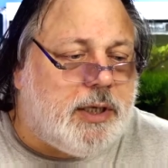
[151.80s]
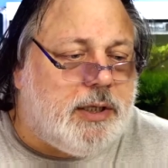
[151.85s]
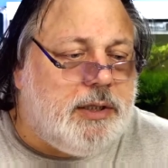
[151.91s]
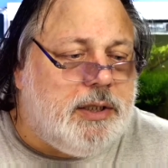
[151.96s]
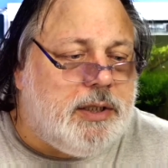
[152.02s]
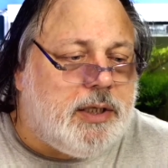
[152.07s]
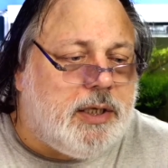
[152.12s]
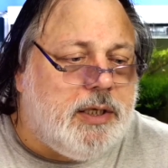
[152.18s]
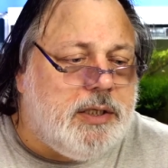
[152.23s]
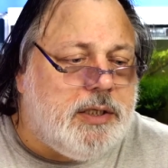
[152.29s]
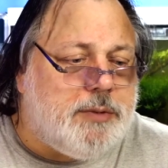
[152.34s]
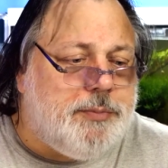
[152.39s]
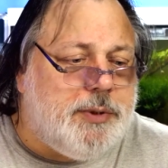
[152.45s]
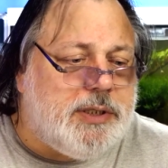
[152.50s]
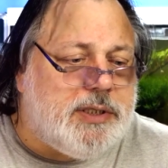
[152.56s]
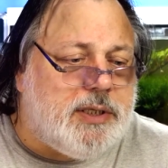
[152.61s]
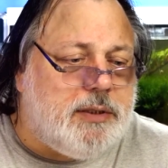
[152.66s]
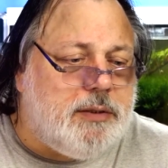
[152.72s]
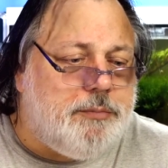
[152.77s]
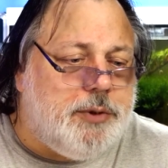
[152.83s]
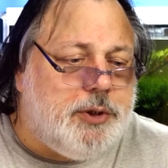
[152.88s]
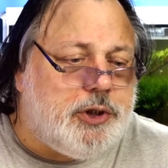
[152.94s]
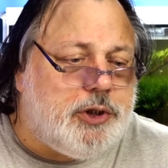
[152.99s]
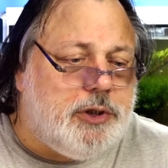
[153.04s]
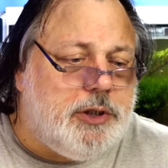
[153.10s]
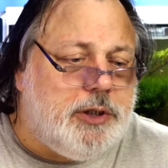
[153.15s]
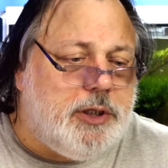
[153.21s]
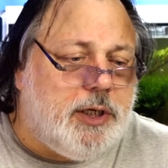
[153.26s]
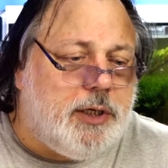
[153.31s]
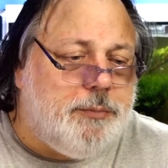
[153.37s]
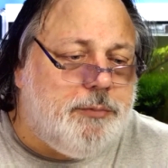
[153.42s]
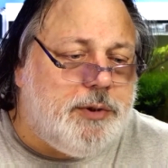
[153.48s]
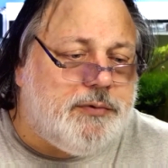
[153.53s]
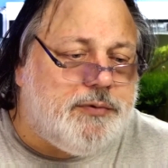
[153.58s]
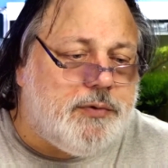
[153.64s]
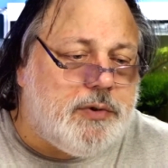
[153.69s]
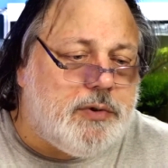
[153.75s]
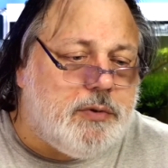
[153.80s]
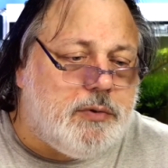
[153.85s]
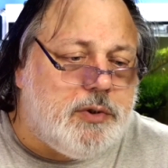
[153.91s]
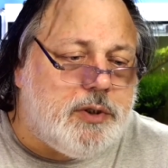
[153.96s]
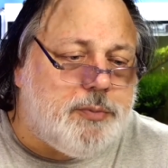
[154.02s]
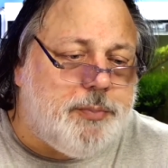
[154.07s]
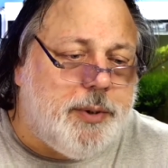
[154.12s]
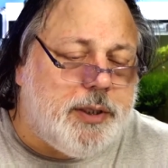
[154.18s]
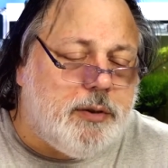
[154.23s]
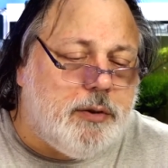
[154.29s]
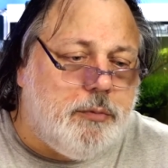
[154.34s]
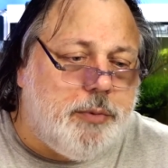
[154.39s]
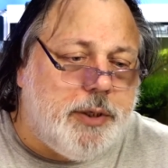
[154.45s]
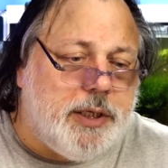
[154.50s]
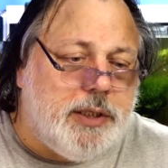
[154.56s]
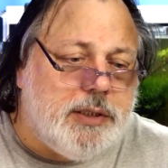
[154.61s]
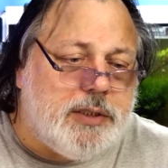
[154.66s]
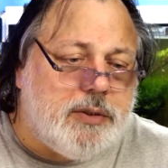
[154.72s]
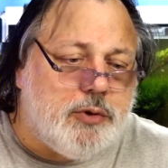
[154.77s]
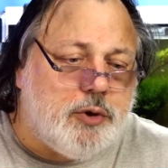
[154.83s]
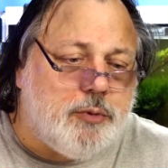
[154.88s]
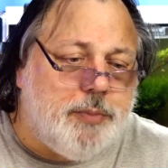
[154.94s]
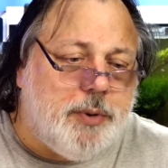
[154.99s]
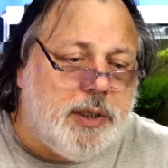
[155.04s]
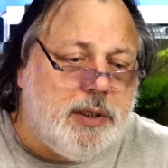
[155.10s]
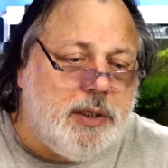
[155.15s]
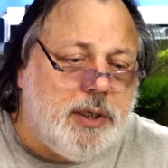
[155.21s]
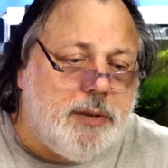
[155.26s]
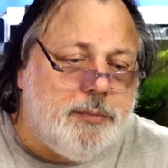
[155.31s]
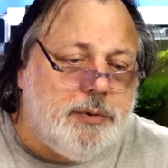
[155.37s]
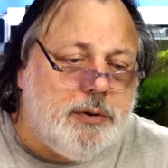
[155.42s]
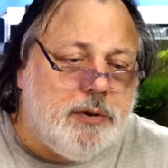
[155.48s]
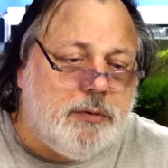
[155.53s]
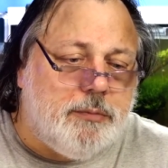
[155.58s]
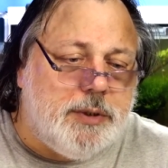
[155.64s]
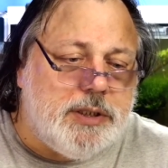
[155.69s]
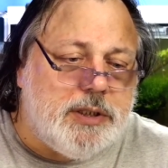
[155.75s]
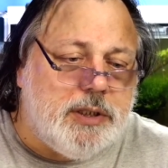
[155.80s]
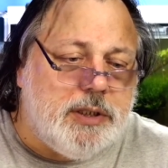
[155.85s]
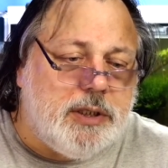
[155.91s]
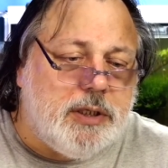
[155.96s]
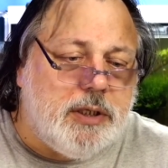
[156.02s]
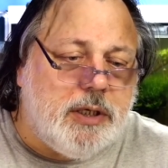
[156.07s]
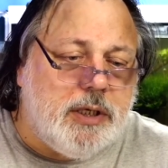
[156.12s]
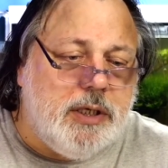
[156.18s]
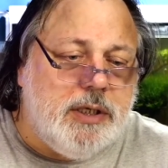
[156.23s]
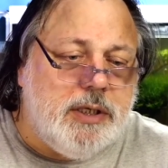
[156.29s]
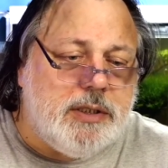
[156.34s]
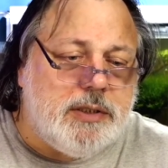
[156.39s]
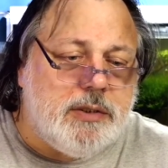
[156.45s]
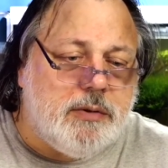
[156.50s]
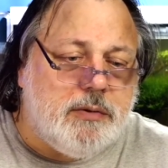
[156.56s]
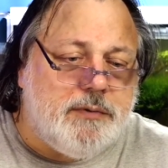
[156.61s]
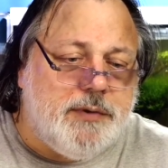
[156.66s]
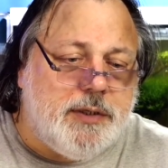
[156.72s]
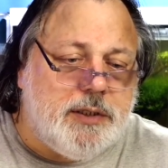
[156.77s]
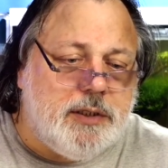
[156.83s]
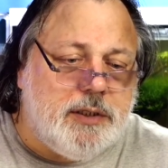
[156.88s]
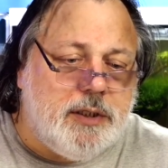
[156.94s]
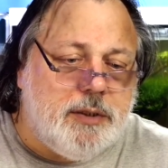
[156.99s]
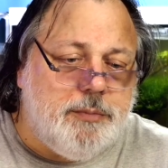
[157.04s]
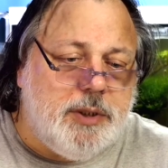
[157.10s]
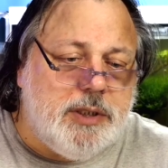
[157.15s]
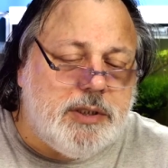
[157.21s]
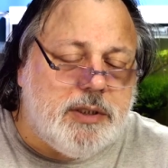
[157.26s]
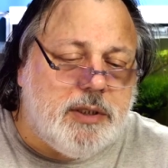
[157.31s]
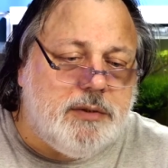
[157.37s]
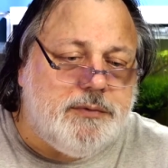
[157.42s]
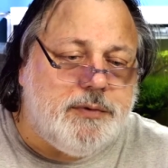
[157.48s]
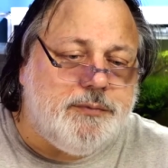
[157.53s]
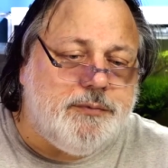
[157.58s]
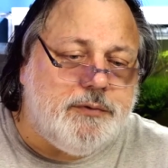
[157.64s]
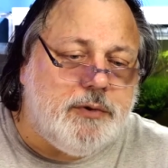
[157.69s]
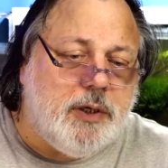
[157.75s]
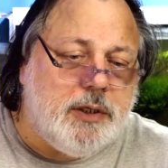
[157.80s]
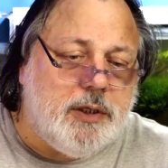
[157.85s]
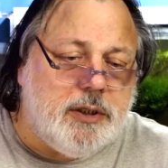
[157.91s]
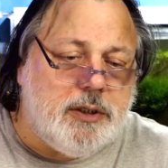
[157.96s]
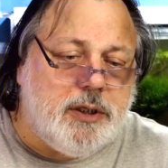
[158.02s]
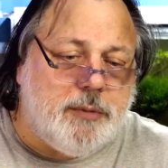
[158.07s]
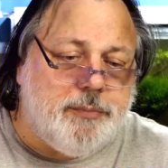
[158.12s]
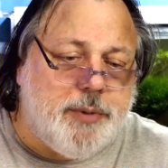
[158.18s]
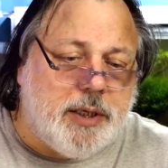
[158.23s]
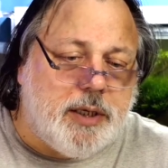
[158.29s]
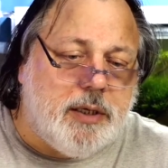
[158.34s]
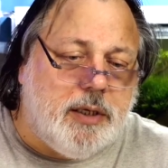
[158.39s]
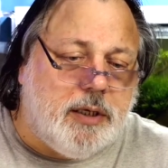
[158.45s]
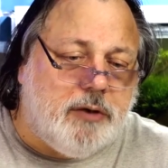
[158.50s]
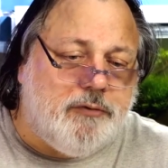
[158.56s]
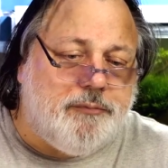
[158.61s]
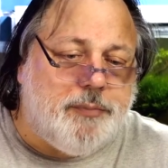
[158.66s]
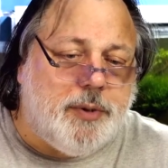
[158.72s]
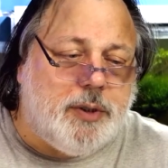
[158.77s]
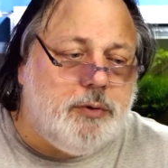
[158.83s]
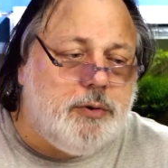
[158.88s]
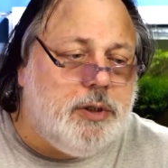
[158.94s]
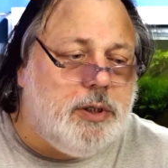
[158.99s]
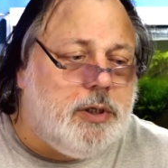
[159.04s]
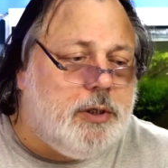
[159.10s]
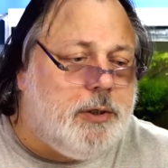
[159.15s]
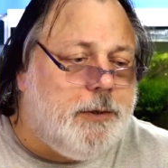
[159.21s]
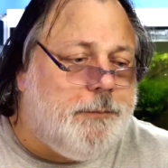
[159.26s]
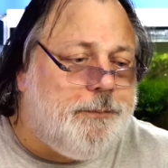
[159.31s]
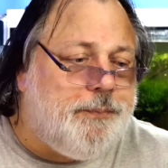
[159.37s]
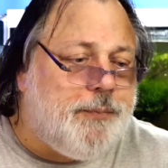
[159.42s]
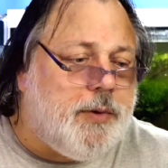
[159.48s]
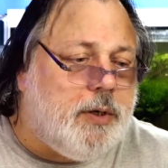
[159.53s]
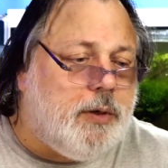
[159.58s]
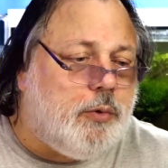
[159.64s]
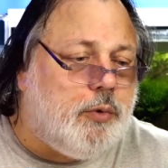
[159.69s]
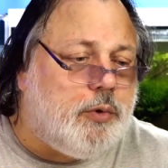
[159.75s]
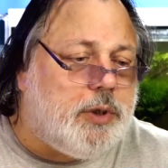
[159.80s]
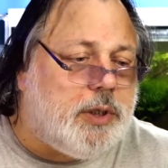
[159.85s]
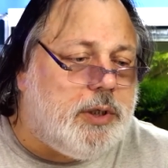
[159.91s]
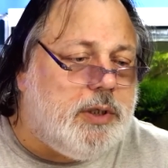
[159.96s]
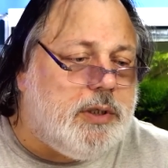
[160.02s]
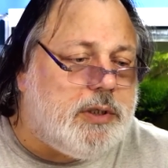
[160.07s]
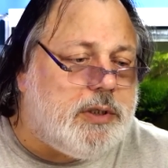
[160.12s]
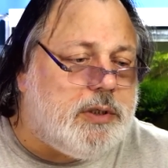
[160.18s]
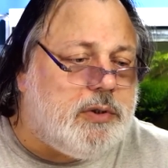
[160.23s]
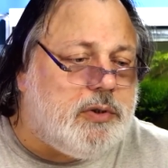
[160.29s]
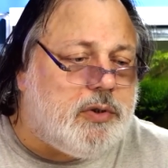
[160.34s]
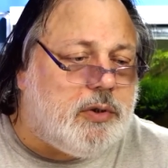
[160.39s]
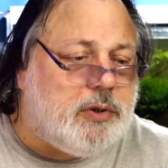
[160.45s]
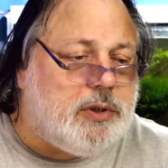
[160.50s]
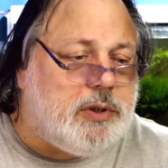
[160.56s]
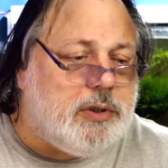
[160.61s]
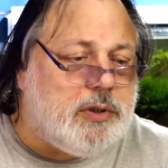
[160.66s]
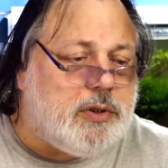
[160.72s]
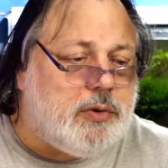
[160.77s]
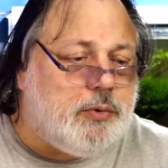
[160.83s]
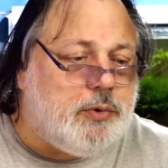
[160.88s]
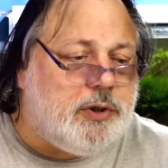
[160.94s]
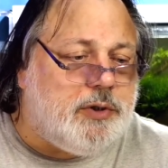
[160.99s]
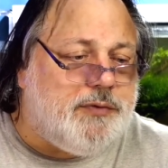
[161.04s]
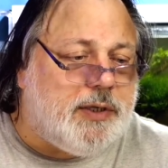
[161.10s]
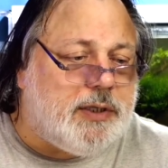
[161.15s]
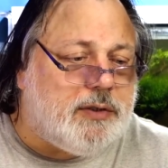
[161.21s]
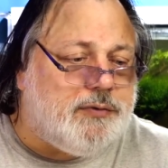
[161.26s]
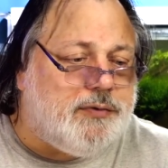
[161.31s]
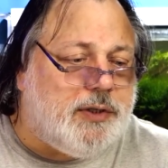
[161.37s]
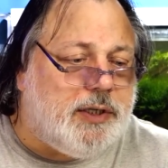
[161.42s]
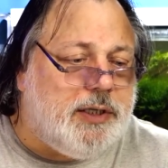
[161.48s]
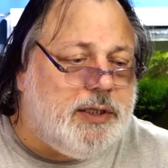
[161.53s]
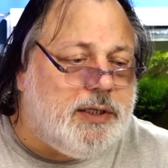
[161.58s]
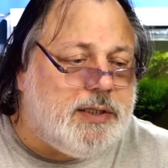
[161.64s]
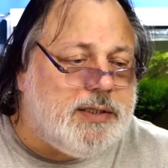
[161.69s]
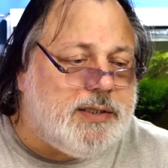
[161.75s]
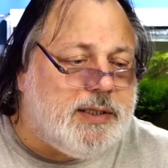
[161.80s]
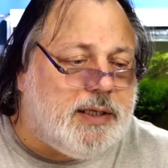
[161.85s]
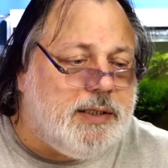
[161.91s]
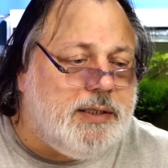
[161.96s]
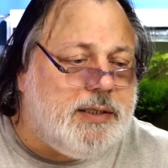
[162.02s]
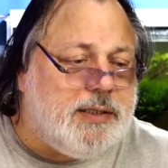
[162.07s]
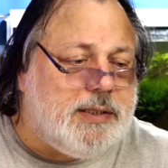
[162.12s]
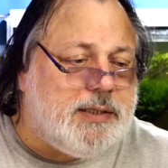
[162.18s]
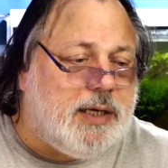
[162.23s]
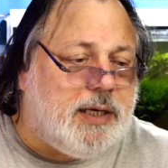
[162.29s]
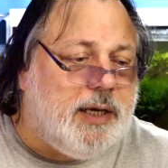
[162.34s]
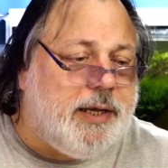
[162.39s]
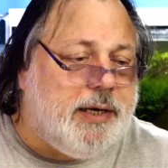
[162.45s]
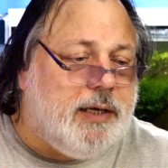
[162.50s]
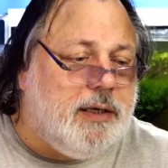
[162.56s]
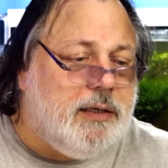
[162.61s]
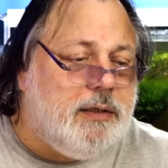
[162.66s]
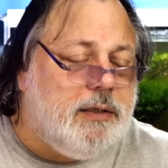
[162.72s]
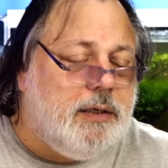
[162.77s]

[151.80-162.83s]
kann ich Kies mit Sand mischen in einem Diffusionsbecken, um Geld zu sparen? Habe noch massig Kies und werde demnächst ein 500 Liter Becken aufbauen. Oder es sollte es durchweg feiner Sand sein.